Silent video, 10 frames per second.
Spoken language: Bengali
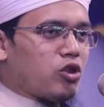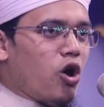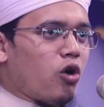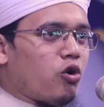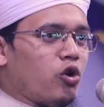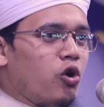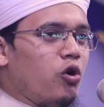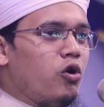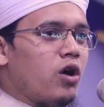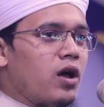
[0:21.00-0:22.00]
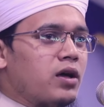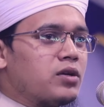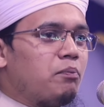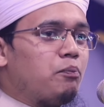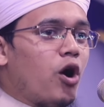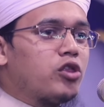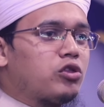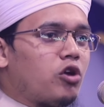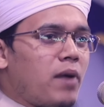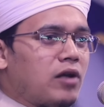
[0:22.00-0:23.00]
তো কোনো
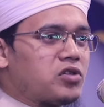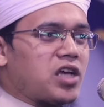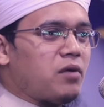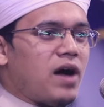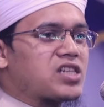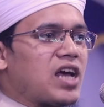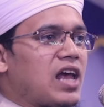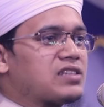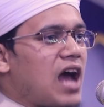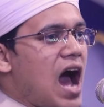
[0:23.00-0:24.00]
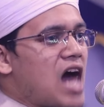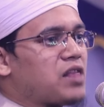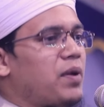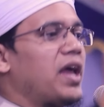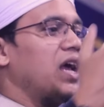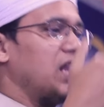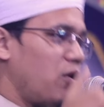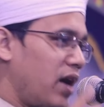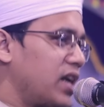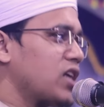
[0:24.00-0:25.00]
ভদ্র মানুষের ভাষা না যে হাত ভেঙে
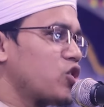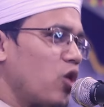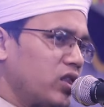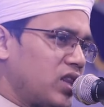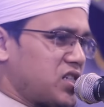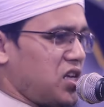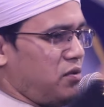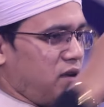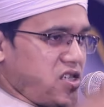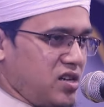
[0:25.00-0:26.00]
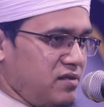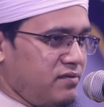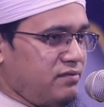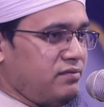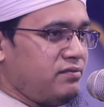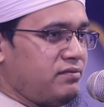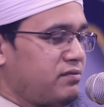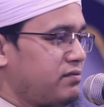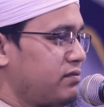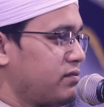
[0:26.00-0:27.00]
দেওয়া এটা সন্ত্রাসের ভাষা
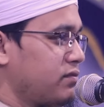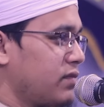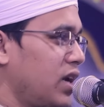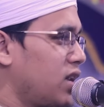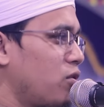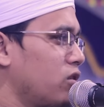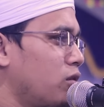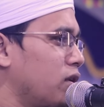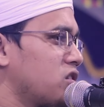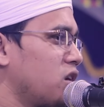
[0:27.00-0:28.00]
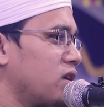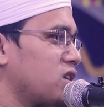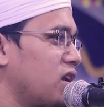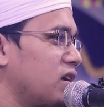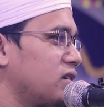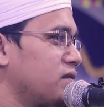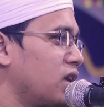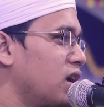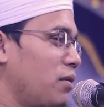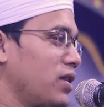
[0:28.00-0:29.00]
এটা ভদ্র মানুষের ভাষা না
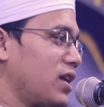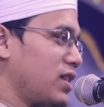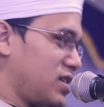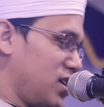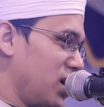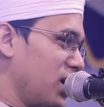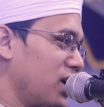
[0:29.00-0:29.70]
আমাদের দেশে